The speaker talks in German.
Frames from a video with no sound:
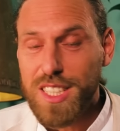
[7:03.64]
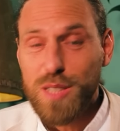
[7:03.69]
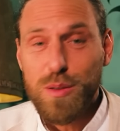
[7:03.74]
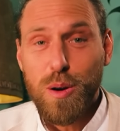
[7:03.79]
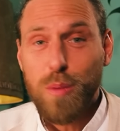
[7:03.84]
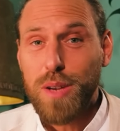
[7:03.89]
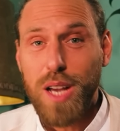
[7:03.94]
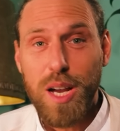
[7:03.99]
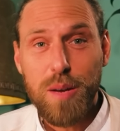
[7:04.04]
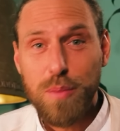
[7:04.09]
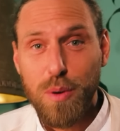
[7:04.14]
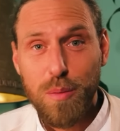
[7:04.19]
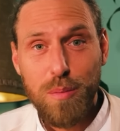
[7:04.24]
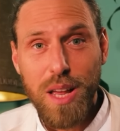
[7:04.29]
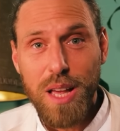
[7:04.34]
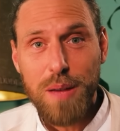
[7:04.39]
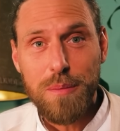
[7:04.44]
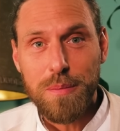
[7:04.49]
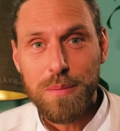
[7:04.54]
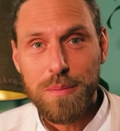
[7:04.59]
ist überhaupt kein
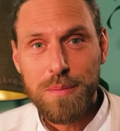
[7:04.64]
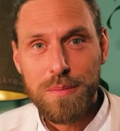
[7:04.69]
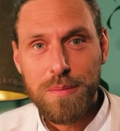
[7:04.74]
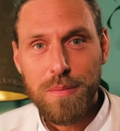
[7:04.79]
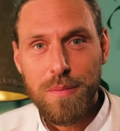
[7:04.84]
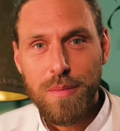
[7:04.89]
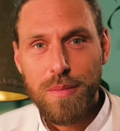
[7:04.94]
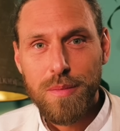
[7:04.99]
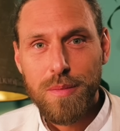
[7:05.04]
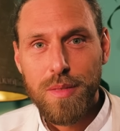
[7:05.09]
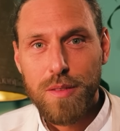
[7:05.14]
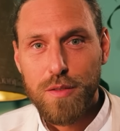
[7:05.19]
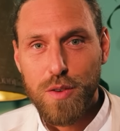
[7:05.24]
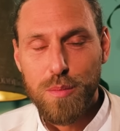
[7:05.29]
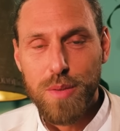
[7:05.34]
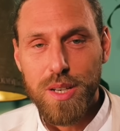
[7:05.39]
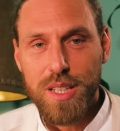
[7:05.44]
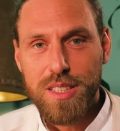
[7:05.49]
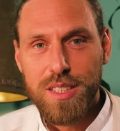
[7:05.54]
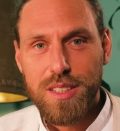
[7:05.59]
Problem für
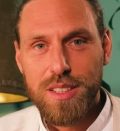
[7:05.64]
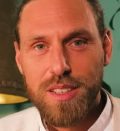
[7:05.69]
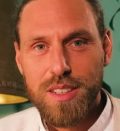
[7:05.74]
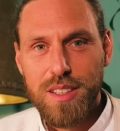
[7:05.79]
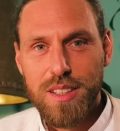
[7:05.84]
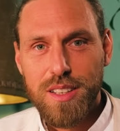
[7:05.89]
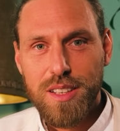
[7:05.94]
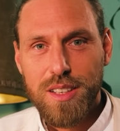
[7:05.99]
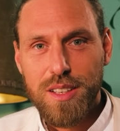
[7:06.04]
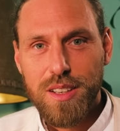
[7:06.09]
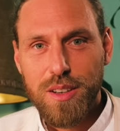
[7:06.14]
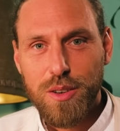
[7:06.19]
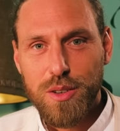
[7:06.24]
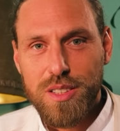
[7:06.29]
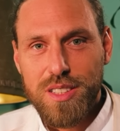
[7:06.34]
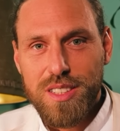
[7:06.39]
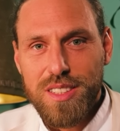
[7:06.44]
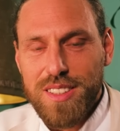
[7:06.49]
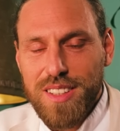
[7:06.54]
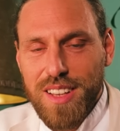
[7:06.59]
mich.
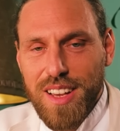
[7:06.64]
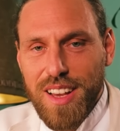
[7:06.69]
Und